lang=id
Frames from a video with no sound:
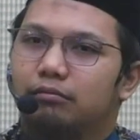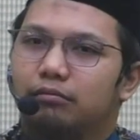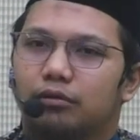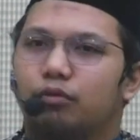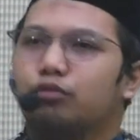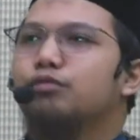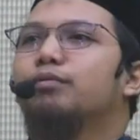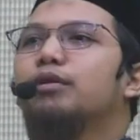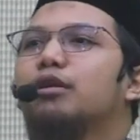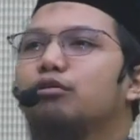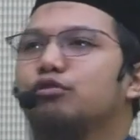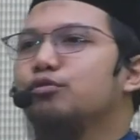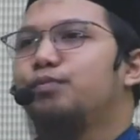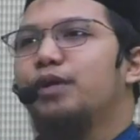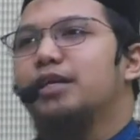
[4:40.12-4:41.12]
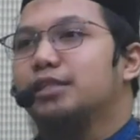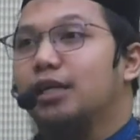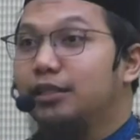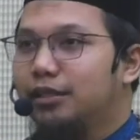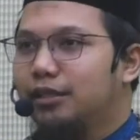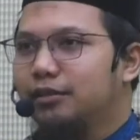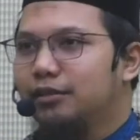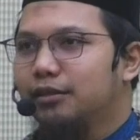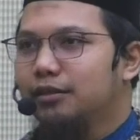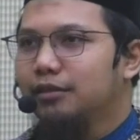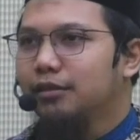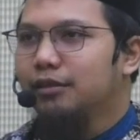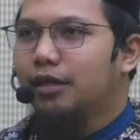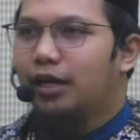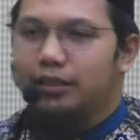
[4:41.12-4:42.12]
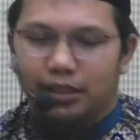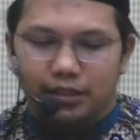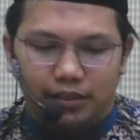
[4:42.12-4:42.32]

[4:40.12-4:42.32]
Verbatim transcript: terus menerus biasanya, ya. hanya